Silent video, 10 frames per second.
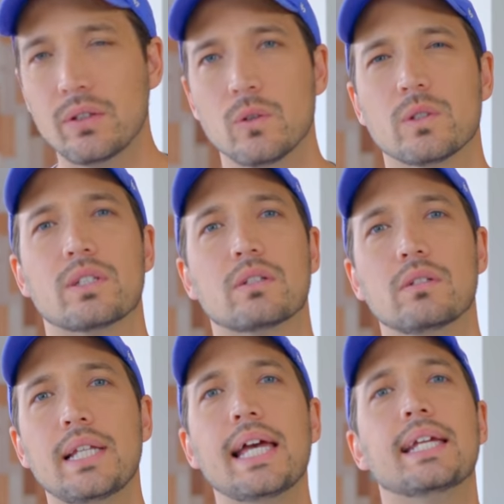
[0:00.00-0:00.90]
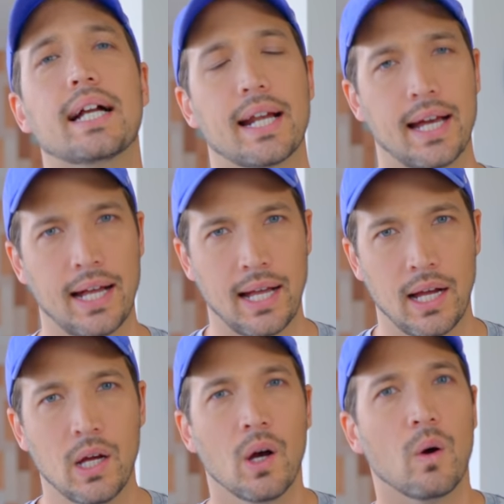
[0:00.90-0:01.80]
い人少ないか
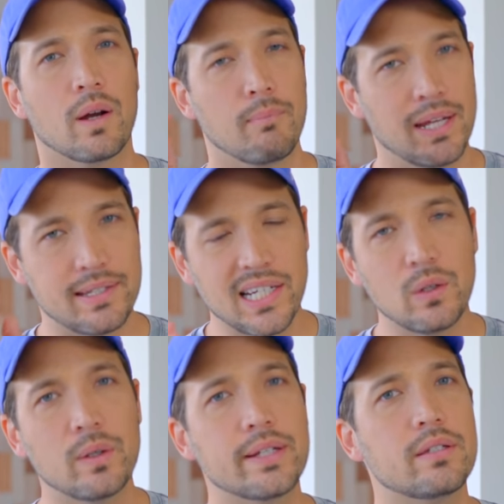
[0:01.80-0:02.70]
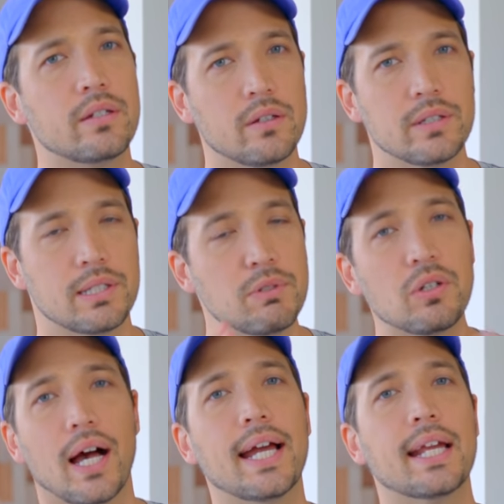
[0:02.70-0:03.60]
ら、俺めっちゃ応援するよ。事務
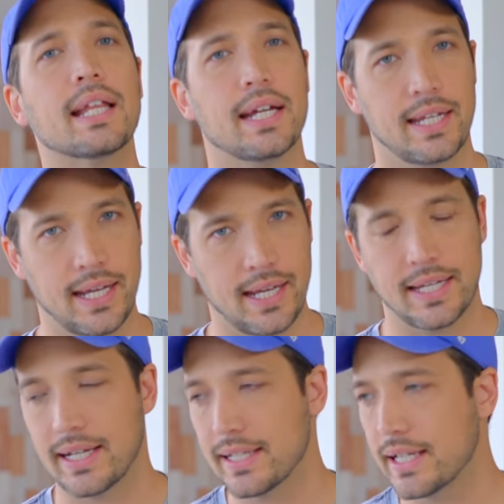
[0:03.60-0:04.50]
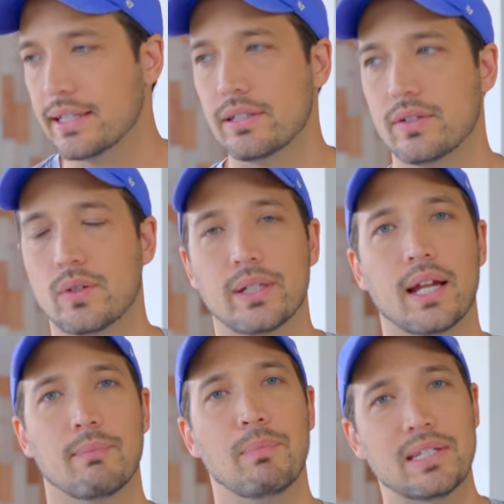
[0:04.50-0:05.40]
所入らないでやりたいっていう人い
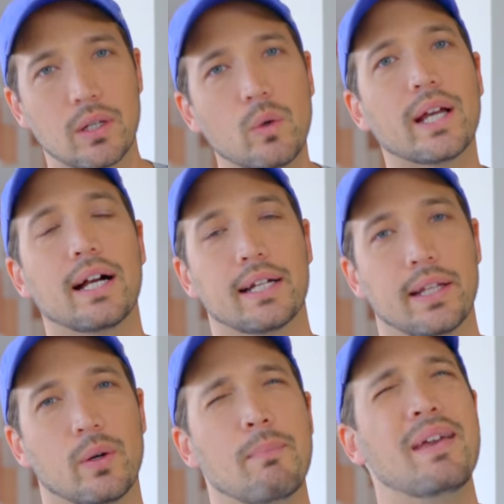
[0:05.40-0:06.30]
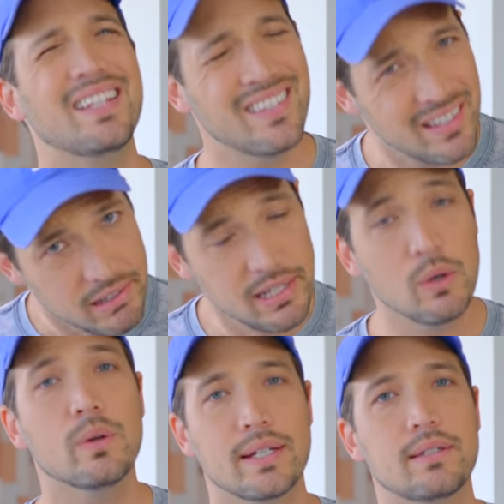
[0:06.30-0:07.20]
たらめっちゃ声かけて、俺めっ
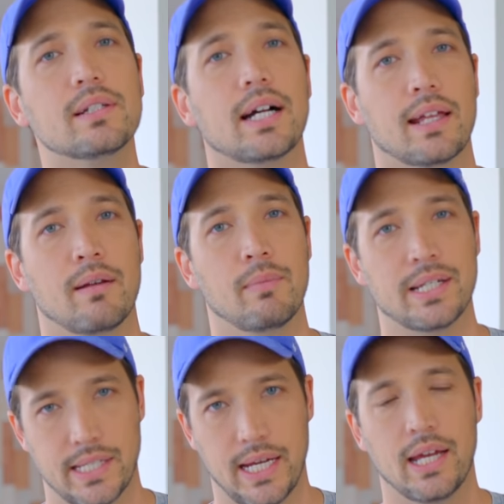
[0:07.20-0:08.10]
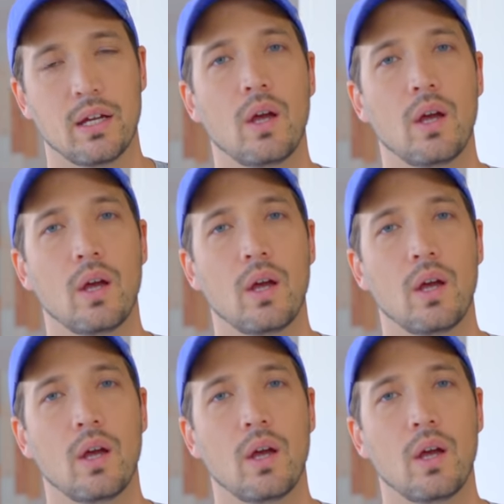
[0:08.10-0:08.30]
ちゃ応援するからね。マジ